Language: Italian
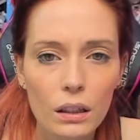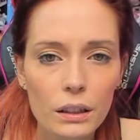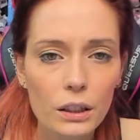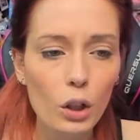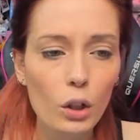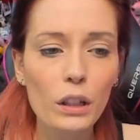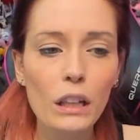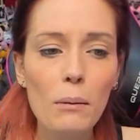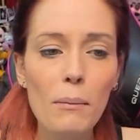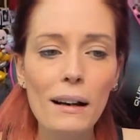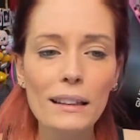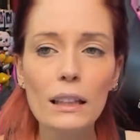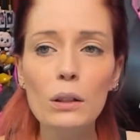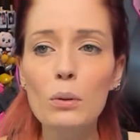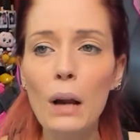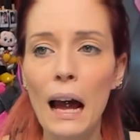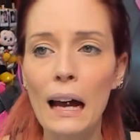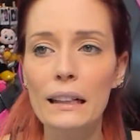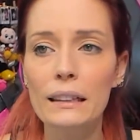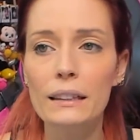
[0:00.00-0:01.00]
Ne ho chiamata
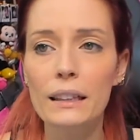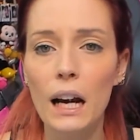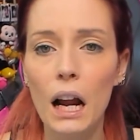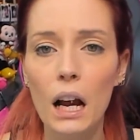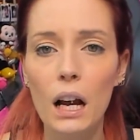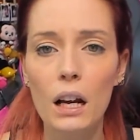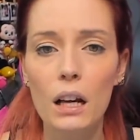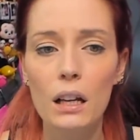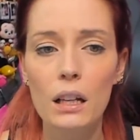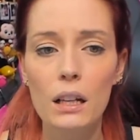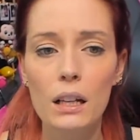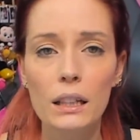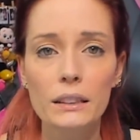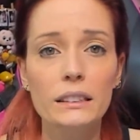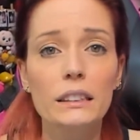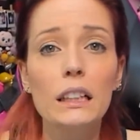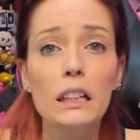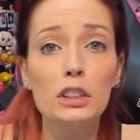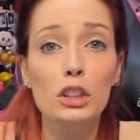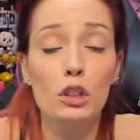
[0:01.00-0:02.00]
un'altra.
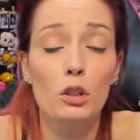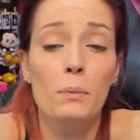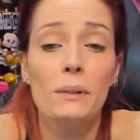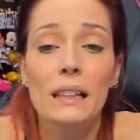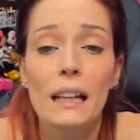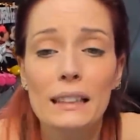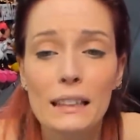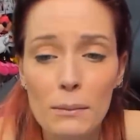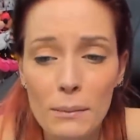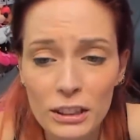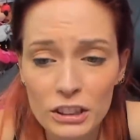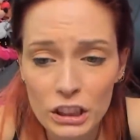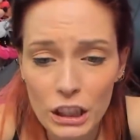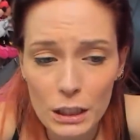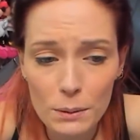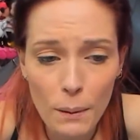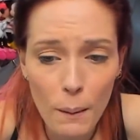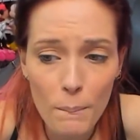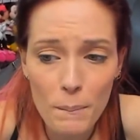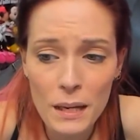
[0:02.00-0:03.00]
Se adesso non mi danno da
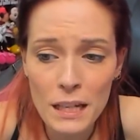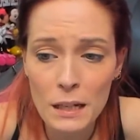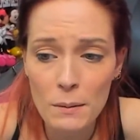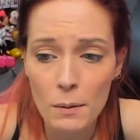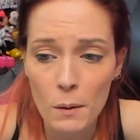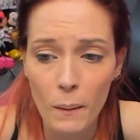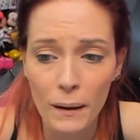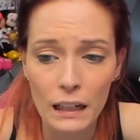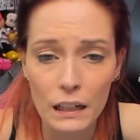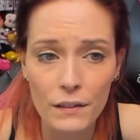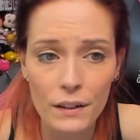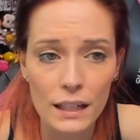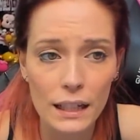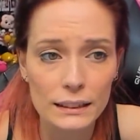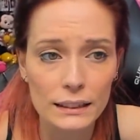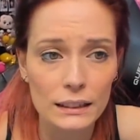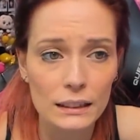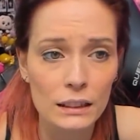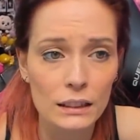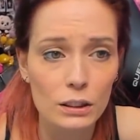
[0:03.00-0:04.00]
mangiare i bambini prima che arrivi gli
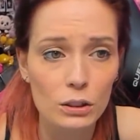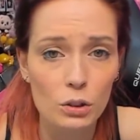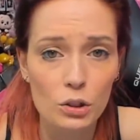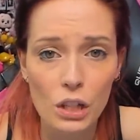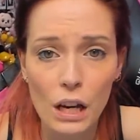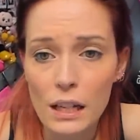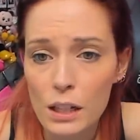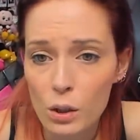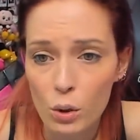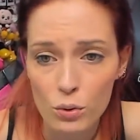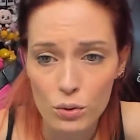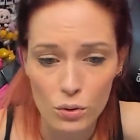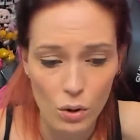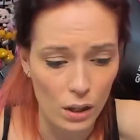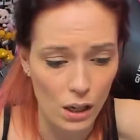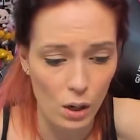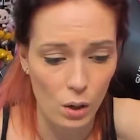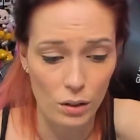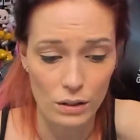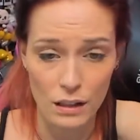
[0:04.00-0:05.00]
assistenti sociali, non
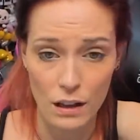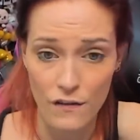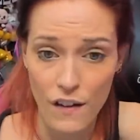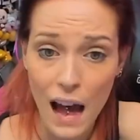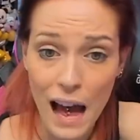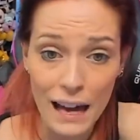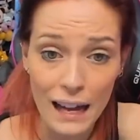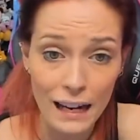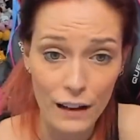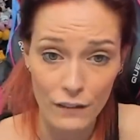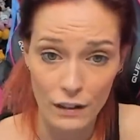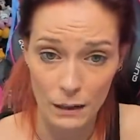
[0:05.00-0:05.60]
so che cosa fare.